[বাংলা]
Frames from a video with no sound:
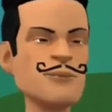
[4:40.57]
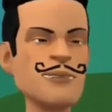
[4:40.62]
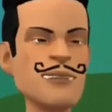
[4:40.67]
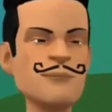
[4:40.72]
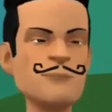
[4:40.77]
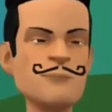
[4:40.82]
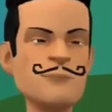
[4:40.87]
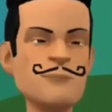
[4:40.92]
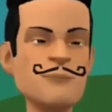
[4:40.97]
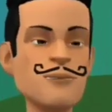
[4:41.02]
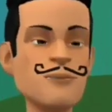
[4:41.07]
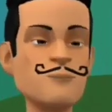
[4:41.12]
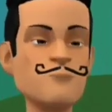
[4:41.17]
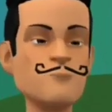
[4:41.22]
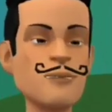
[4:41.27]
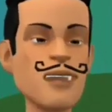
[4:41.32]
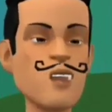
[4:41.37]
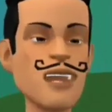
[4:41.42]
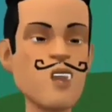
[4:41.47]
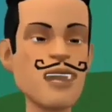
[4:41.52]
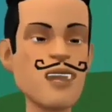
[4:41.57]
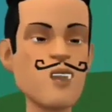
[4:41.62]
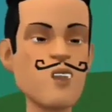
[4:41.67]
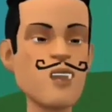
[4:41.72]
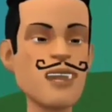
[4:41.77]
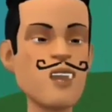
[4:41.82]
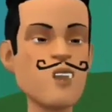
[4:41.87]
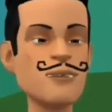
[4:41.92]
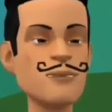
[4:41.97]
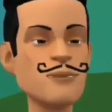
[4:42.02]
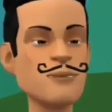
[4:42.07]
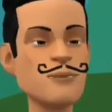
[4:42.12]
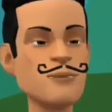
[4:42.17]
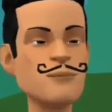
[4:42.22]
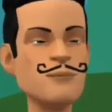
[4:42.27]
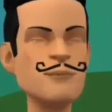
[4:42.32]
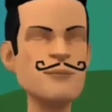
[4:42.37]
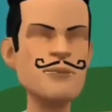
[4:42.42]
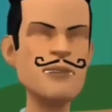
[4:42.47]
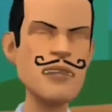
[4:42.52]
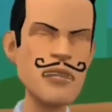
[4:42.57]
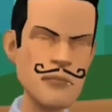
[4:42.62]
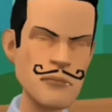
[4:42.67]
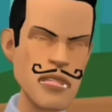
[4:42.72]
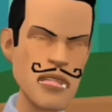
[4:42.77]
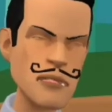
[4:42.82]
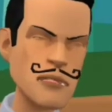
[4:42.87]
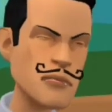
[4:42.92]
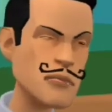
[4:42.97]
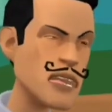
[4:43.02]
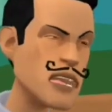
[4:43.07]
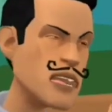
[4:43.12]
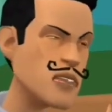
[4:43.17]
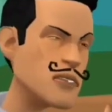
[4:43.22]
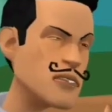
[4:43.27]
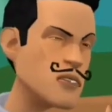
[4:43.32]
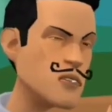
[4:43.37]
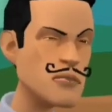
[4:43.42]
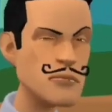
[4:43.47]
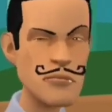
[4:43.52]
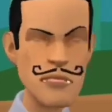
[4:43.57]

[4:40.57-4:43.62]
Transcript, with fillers: তুই শুনলি না আমার কথা এখন বুঝলি তো